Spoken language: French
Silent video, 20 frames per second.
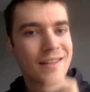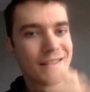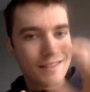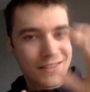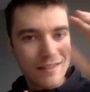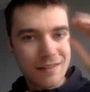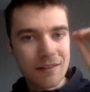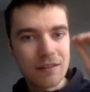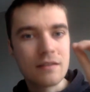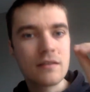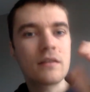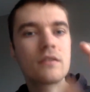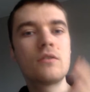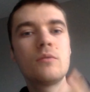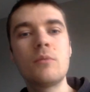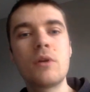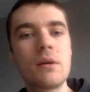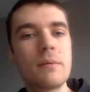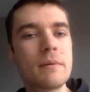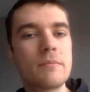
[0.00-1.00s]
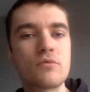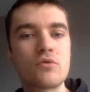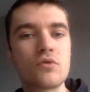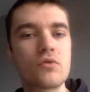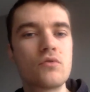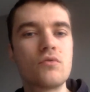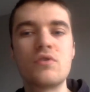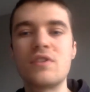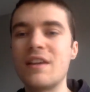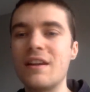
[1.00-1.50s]
Ça, c'est exactement la même
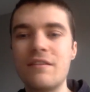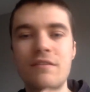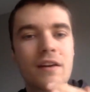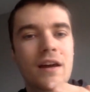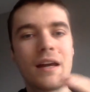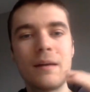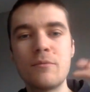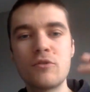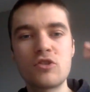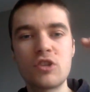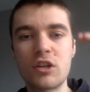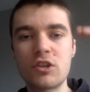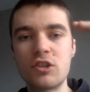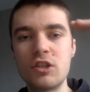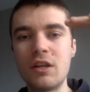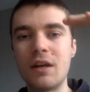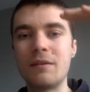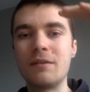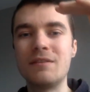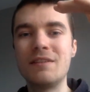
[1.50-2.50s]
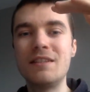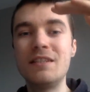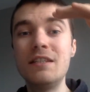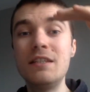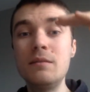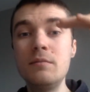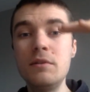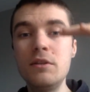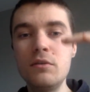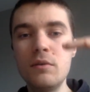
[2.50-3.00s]
chose. Vous allez vraiment chercher à
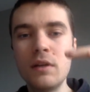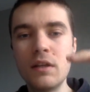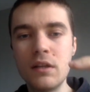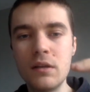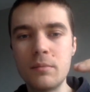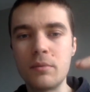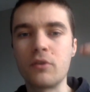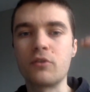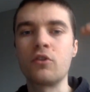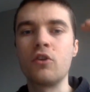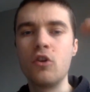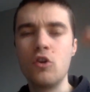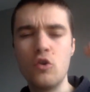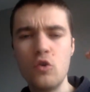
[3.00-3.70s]
diminuer les dépenses,